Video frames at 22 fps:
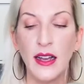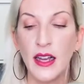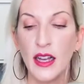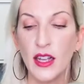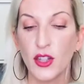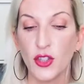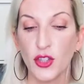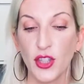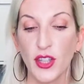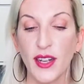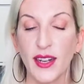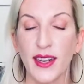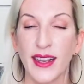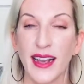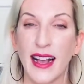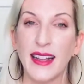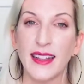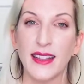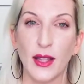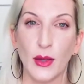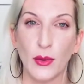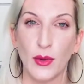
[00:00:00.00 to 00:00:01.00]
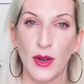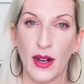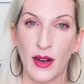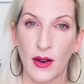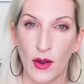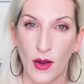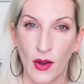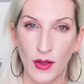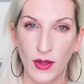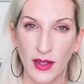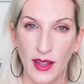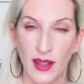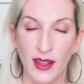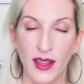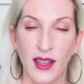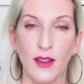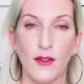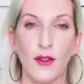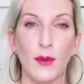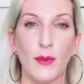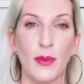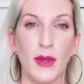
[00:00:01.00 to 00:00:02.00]
Cercate una nota che
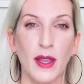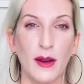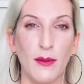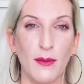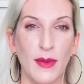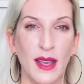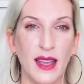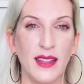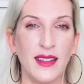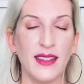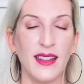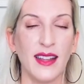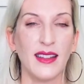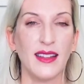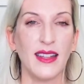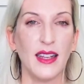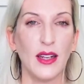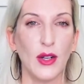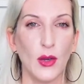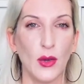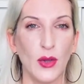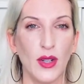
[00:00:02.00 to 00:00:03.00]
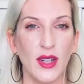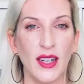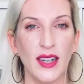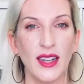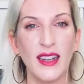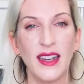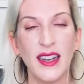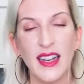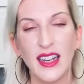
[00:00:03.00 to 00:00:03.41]
vi permetta di non